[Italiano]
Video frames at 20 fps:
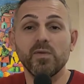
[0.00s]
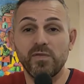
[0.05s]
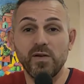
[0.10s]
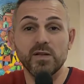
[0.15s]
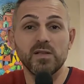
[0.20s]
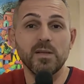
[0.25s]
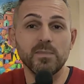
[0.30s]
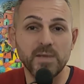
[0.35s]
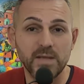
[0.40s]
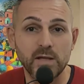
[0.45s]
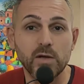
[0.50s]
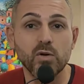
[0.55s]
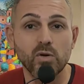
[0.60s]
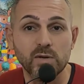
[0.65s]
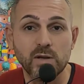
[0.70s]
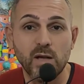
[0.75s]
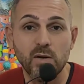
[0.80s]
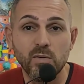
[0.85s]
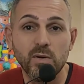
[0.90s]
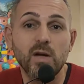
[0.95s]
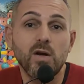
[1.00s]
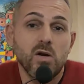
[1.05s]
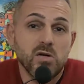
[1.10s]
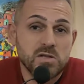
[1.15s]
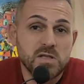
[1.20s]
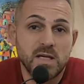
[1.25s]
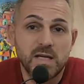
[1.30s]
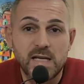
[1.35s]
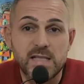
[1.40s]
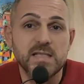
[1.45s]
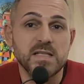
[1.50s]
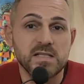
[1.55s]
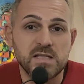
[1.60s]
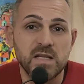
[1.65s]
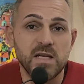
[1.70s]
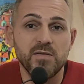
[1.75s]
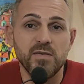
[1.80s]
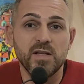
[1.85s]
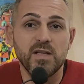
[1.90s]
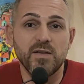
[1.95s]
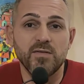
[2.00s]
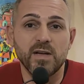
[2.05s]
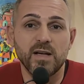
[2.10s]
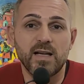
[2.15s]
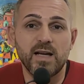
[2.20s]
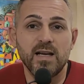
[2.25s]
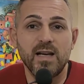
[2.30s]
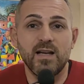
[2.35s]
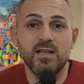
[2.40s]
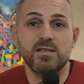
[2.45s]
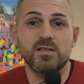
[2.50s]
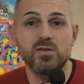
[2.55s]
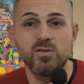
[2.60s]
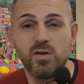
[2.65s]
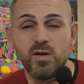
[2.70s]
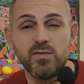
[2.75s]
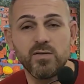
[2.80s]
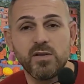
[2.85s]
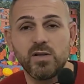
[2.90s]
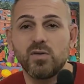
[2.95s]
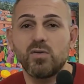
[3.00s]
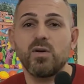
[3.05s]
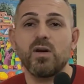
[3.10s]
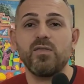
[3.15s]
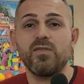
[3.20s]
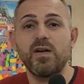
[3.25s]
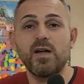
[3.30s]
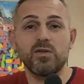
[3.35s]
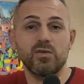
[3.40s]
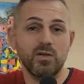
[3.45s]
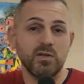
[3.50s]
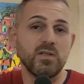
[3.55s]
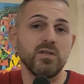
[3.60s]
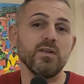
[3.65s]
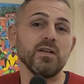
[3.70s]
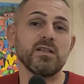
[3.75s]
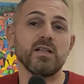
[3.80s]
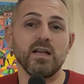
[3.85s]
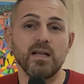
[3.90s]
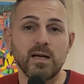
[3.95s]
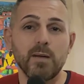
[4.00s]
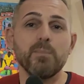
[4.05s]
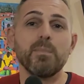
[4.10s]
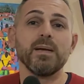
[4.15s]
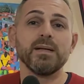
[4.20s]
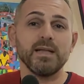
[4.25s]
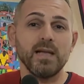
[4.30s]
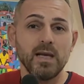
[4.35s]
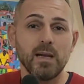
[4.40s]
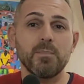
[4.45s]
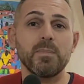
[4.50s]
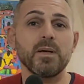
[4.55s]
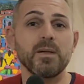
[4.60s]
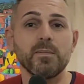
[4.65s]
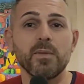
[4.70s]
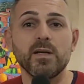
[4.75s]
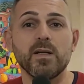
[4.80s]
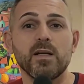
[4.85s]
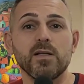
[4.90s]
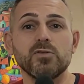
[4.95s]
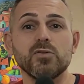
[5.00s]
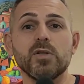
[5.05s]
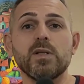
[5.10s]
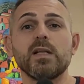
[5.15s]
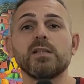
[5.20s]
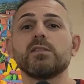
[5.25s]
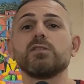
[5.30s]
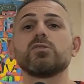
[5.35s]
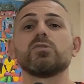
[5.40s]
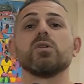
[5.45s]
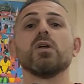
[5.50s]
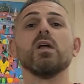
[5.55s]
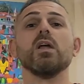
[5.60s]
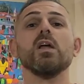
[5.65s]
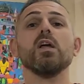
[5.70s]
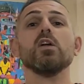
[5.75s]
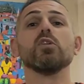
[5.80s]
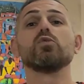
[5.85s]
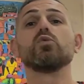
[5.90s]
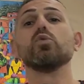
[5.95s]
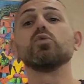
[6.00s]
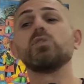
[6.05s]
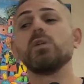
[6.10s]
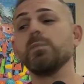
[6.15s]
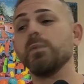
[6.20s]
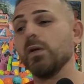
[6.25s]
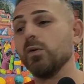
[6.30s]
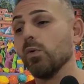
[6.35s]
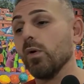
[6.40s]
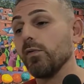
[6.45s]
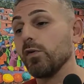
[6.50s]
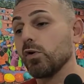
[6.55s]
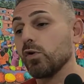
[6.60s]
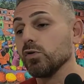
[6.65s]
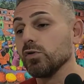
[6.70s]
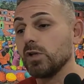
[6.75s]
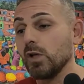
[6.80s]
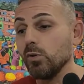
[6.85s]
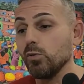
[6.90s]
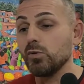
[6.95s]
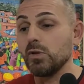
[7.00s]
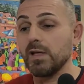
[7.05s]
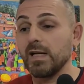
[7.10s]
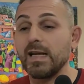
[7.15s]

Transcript: Fatemi ricordare una cosa, ragazzi: iscrivetevi al canale se non l'avete ancora fatto, attivate la campanella per rimanere aggiornati su tutti i miei nuovi contenuti.